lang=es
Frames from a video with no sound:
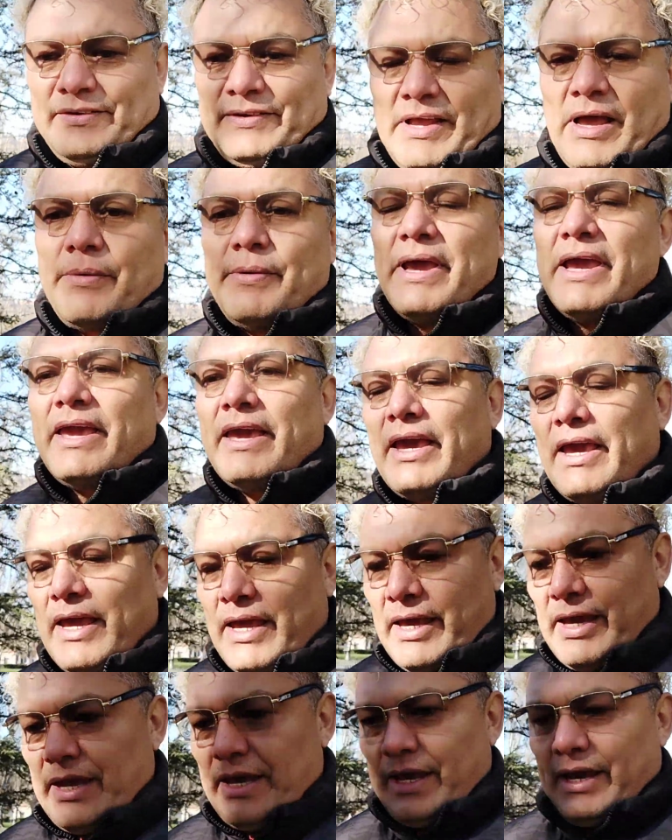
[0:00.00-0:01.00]
Sabes
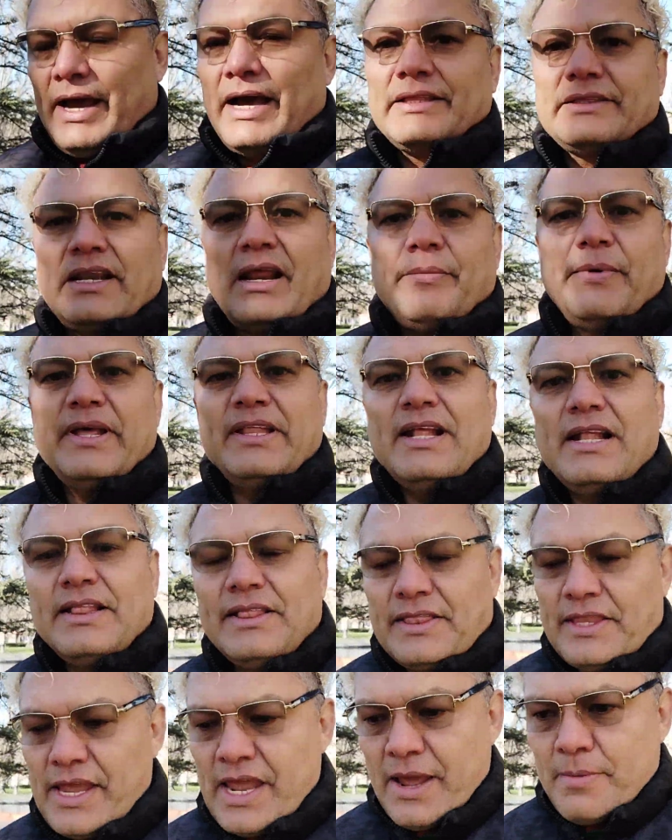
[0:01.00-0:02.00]
que a través del
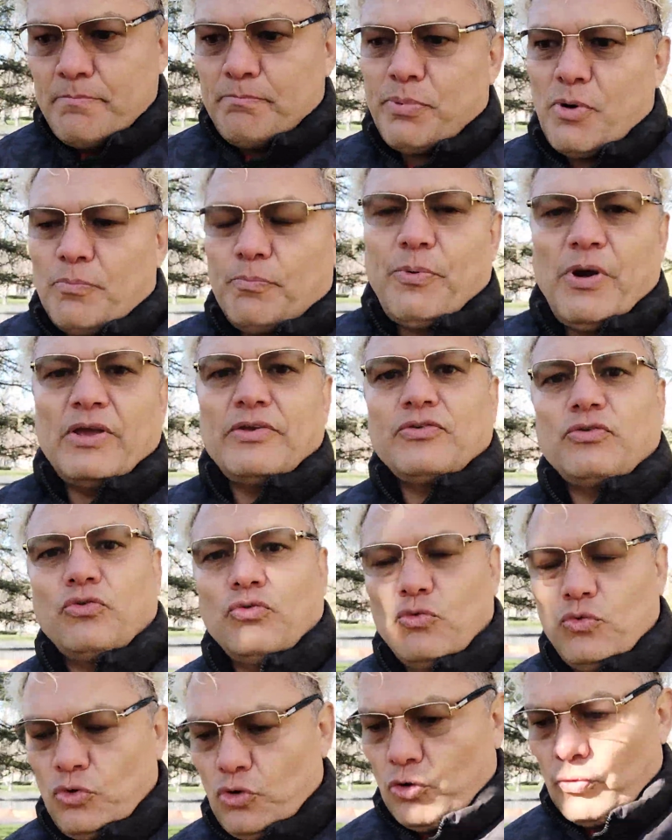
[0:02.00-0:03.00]
tiempo, pues
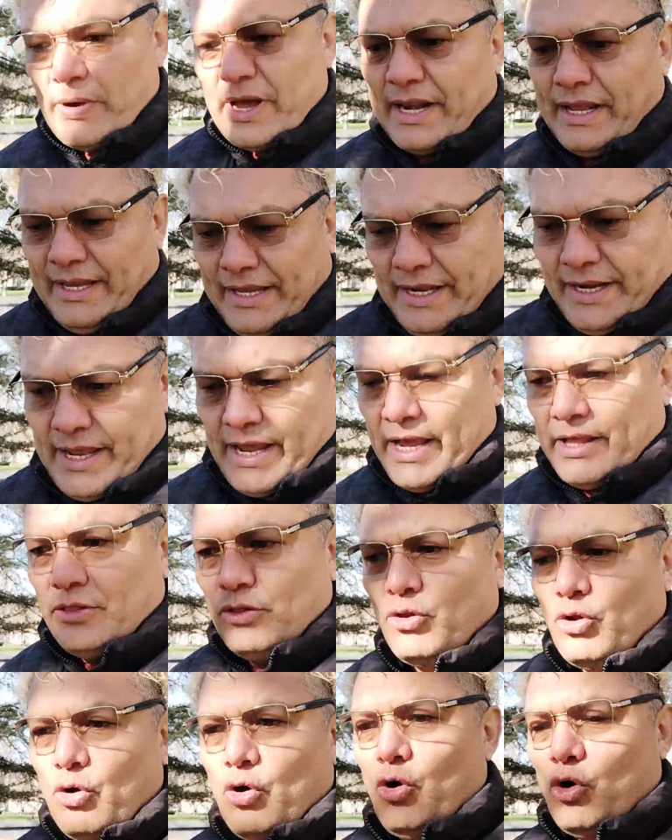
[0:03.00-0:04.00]
uno va
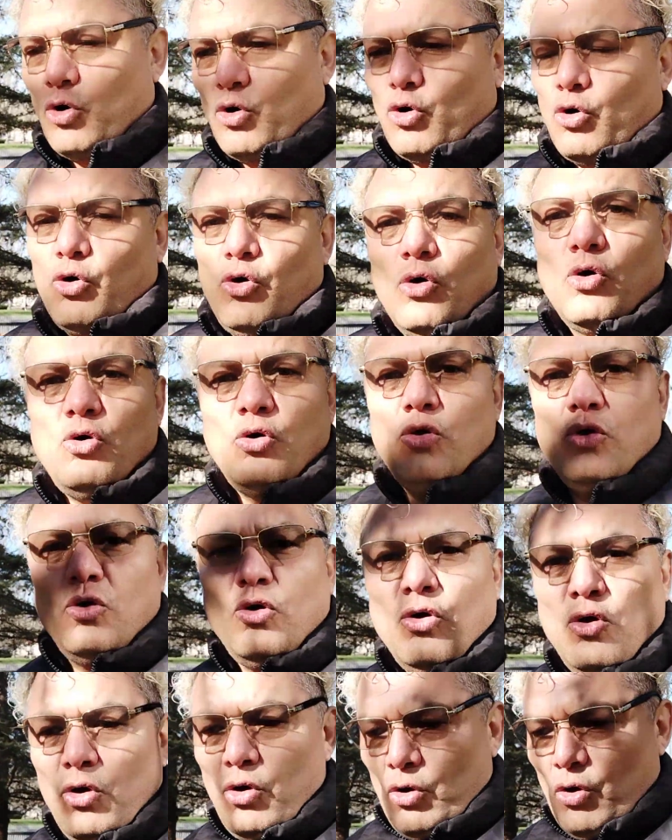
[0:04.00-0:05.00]
adquiriendo
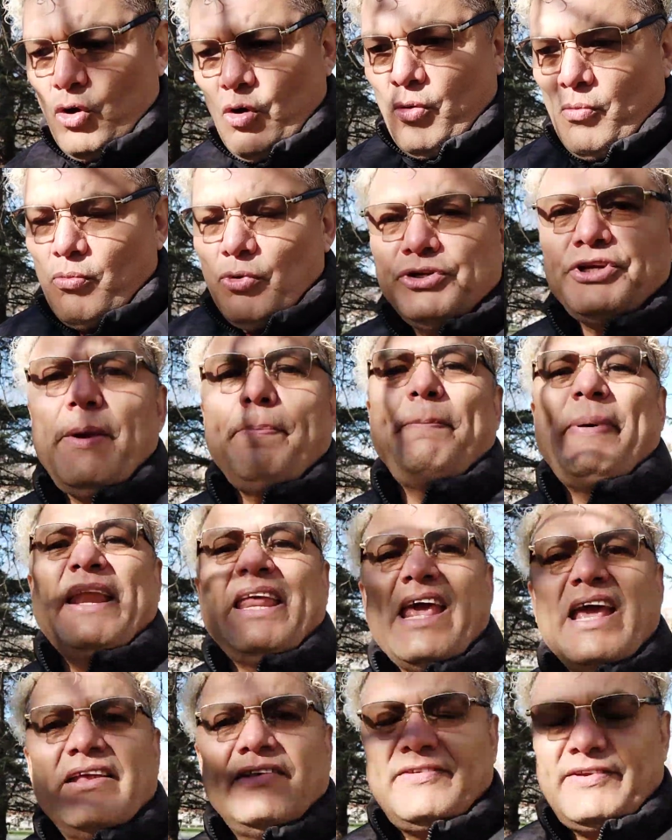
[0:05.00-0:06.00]
mucha
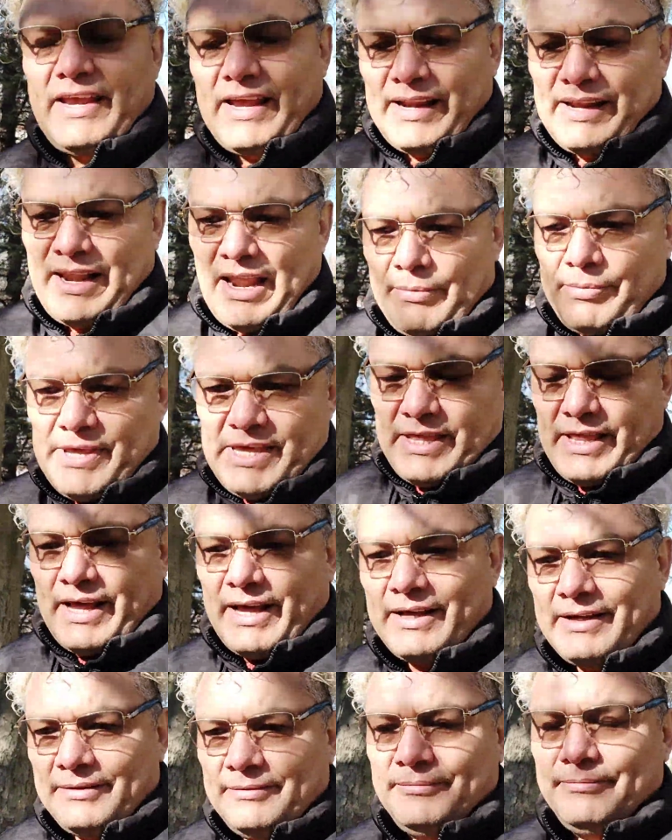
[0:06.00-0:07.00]
experiencia en la vida,
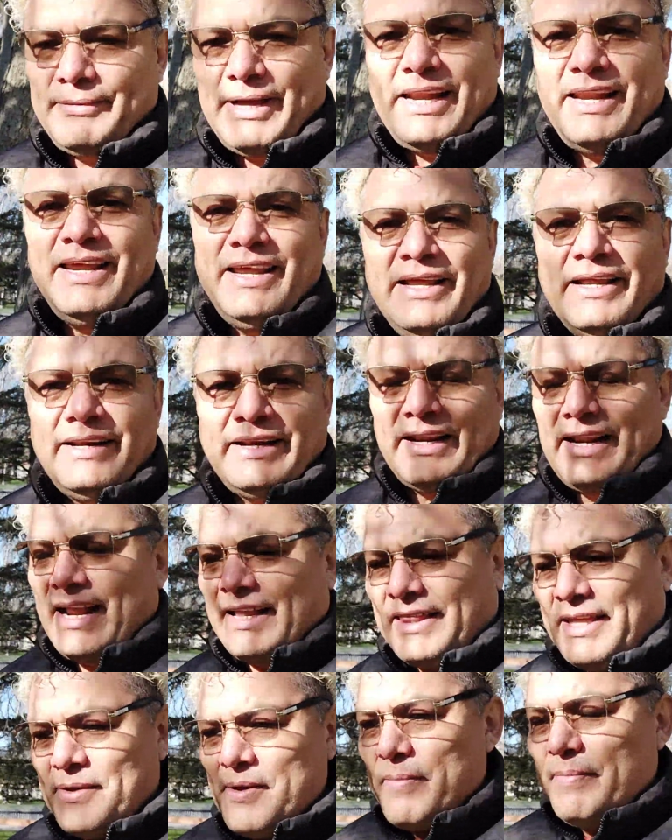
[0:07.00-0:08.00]
¿vale?
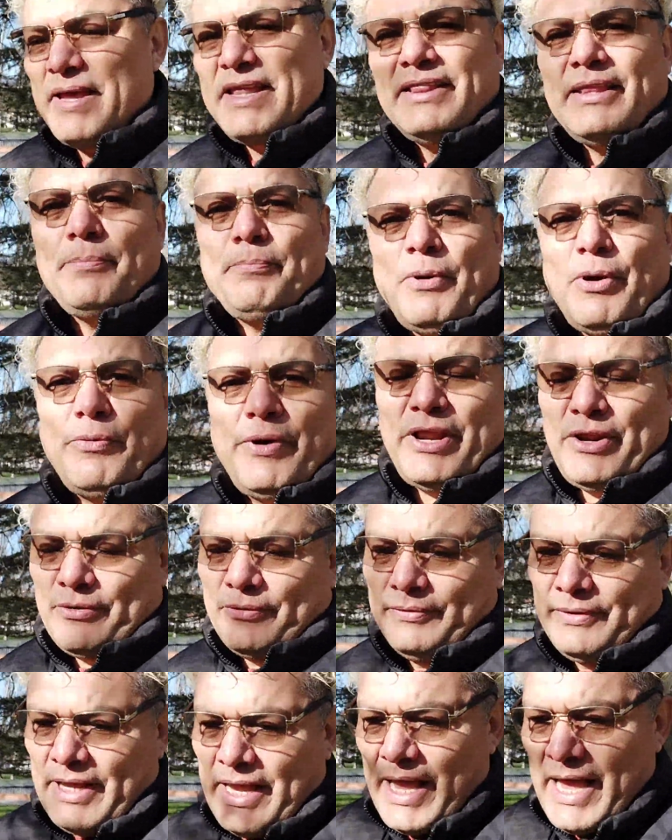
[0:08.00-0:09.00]
Relativamente, pues bueno,
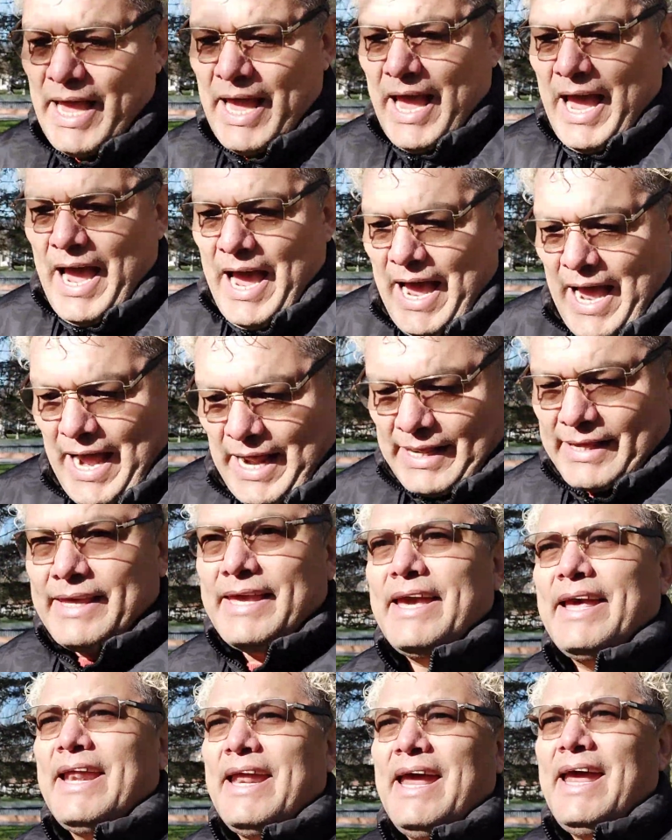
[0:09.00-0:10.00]

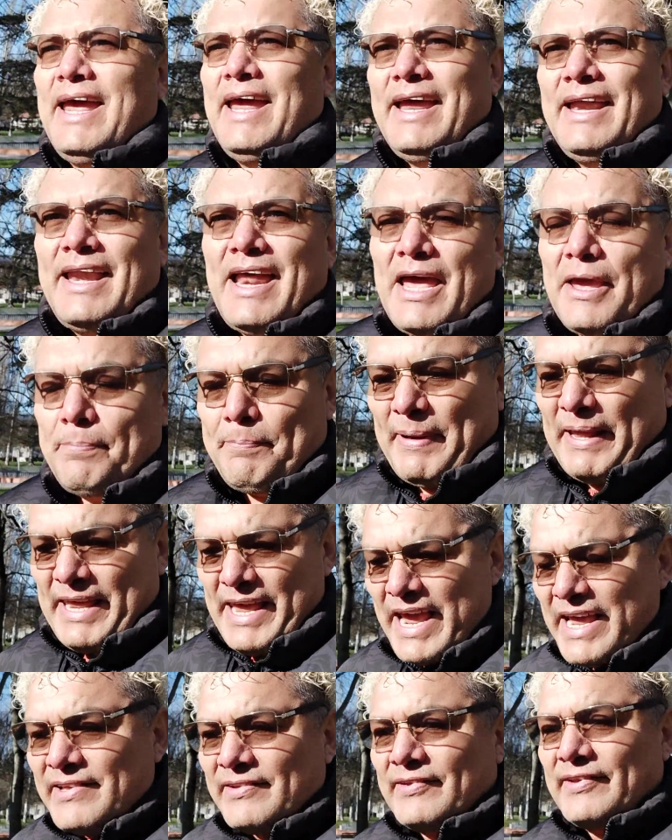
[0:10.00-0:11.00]
adquiere las
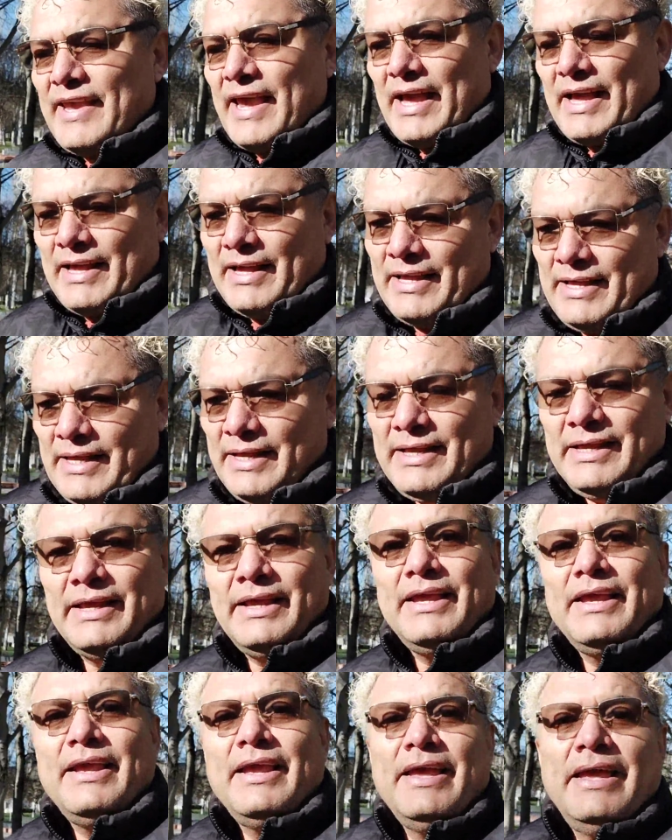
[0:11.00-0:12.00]
experiencias
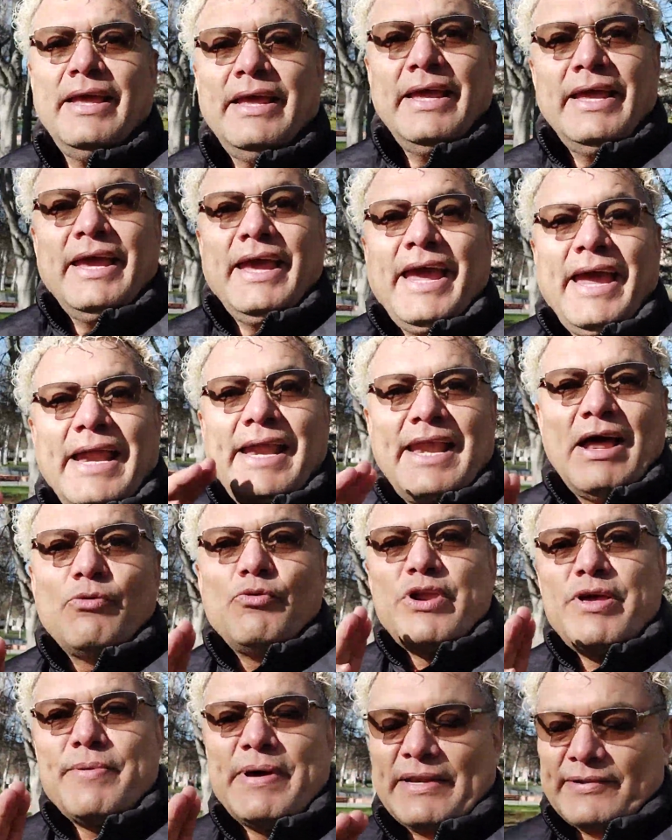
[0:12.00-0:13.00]
en la
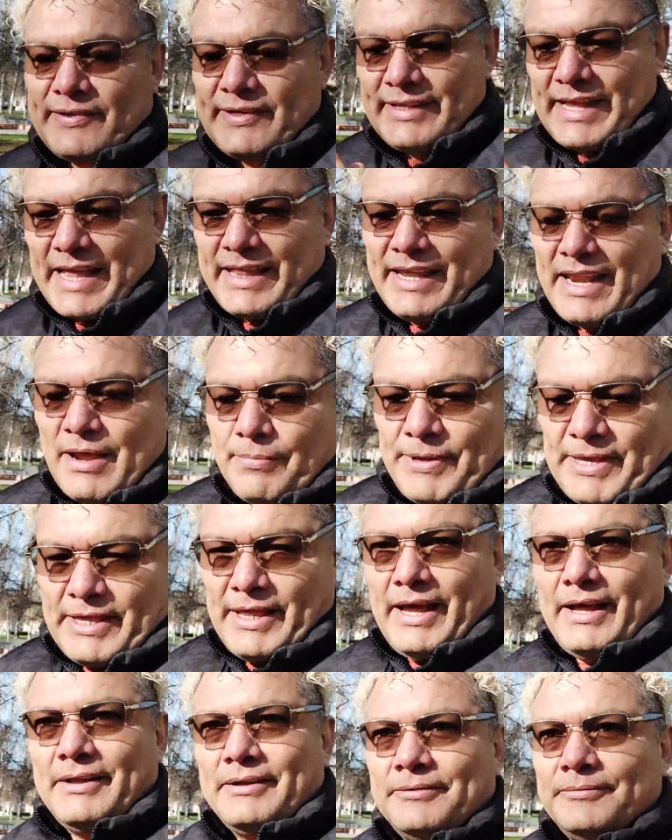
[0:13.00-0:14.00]
universidad de la vida.